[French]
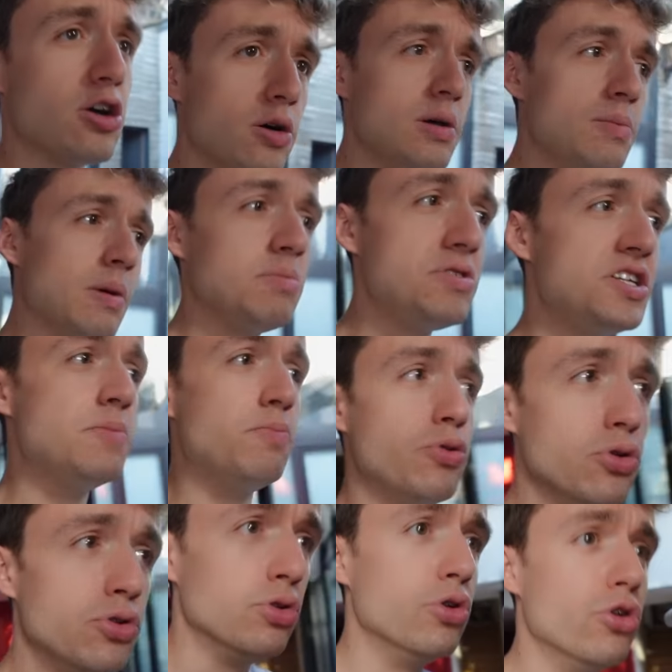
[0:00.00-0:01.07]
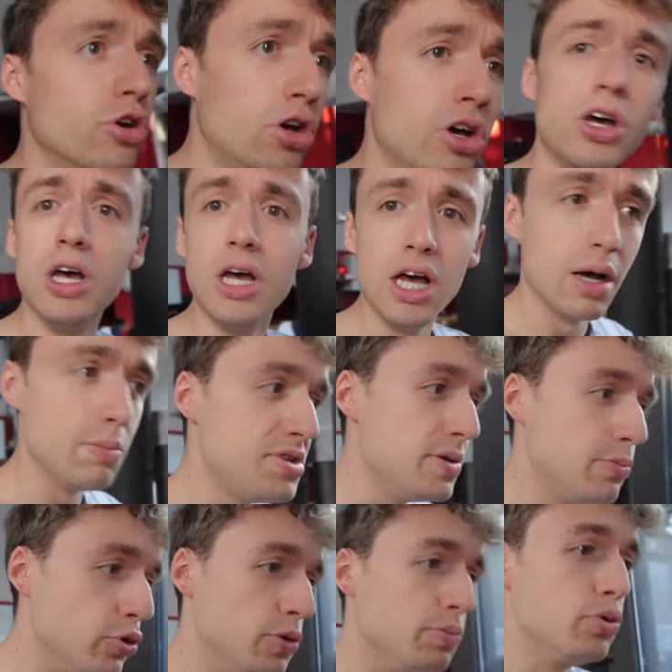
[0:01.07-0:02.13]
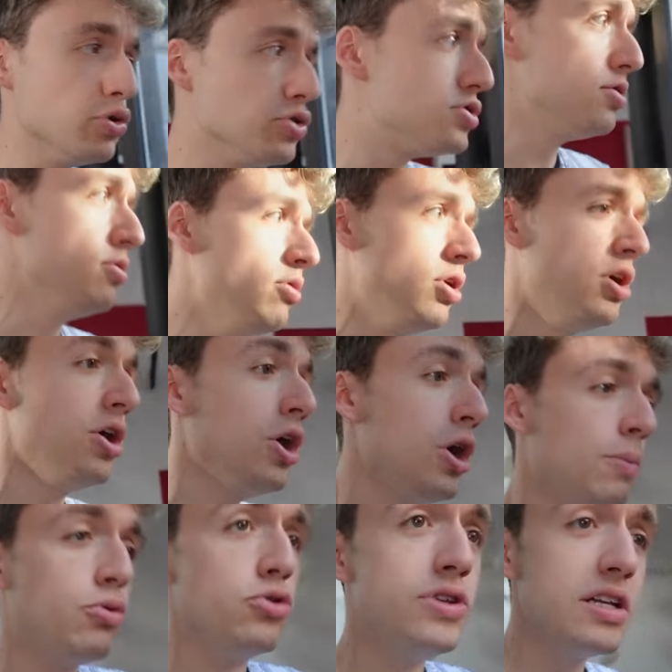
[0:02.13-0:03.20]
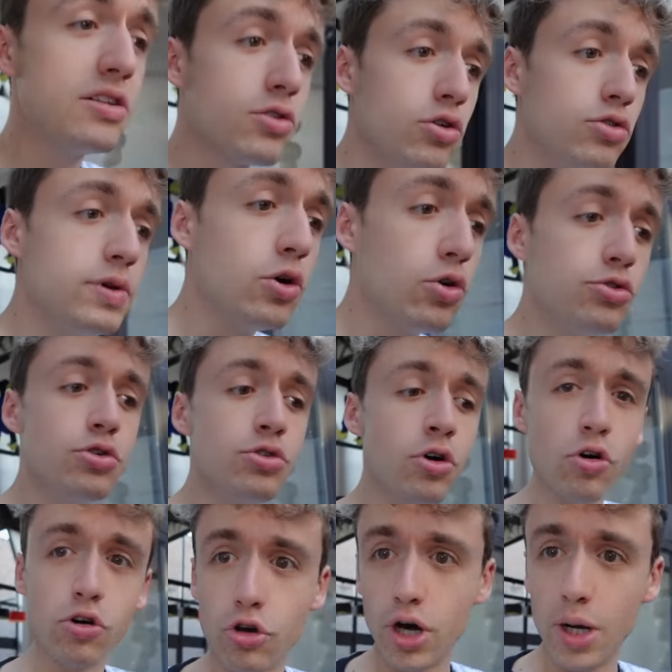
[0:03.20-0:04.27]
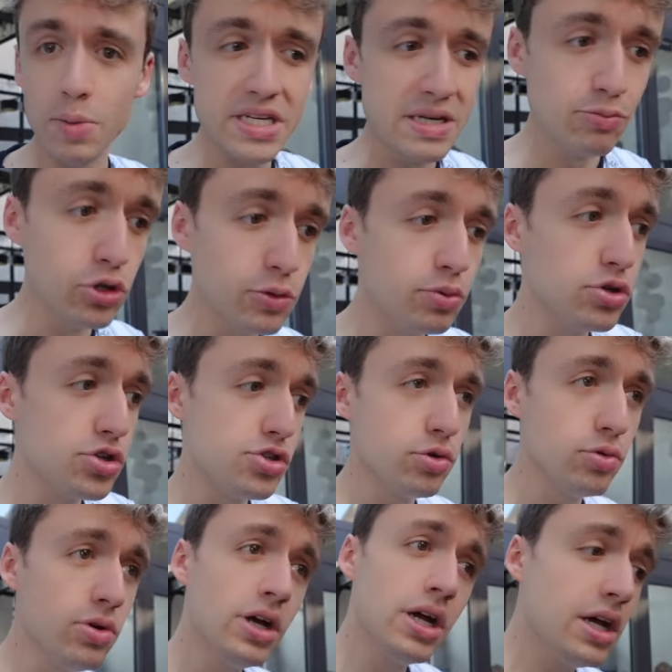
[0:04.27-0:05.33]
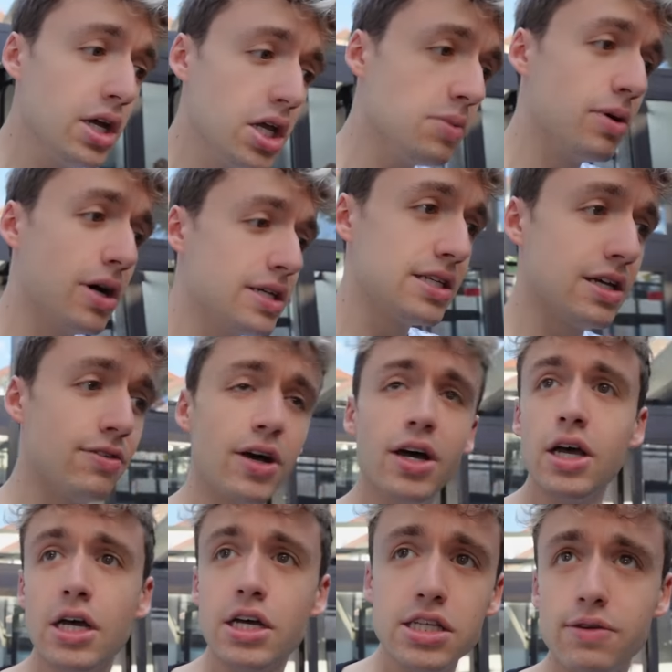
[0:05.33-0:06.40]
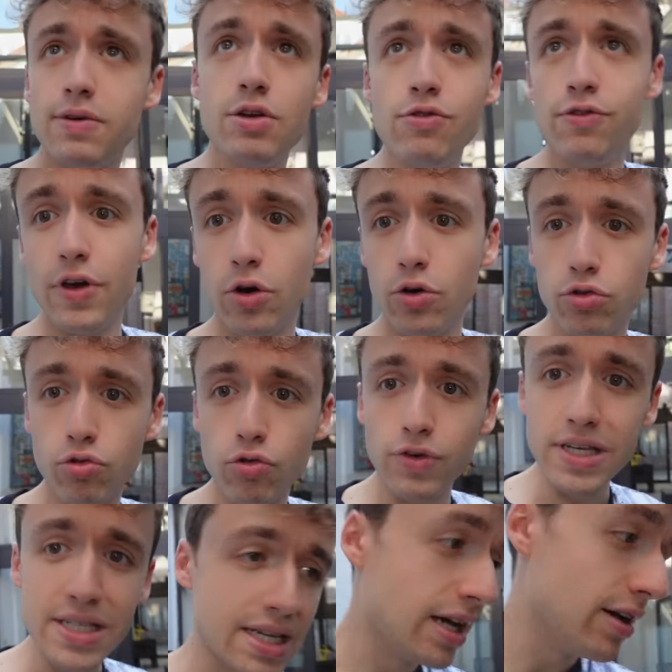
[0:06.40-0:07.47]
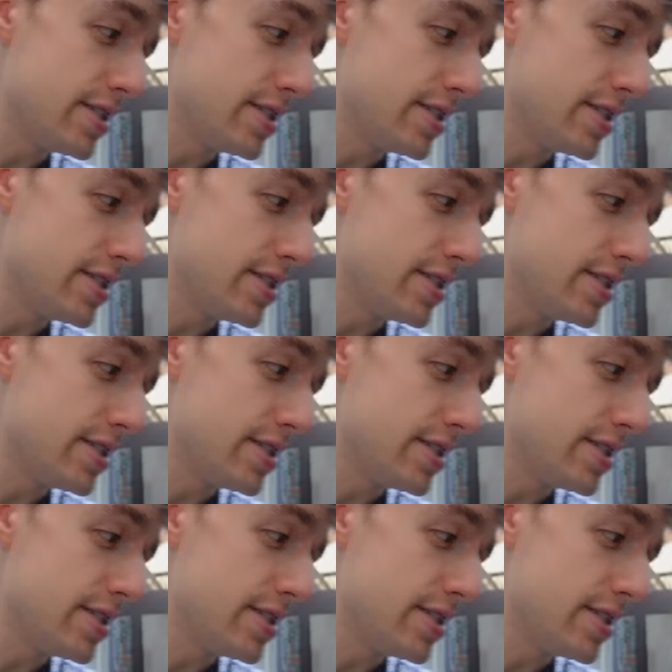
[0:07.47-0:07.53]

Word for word: quand même un petit peu de, un petit peu de potion. Peut-être qu'en lui redonnant encore un petit peu de potion, eh ben, ça va, ça va lui faire retrouver sa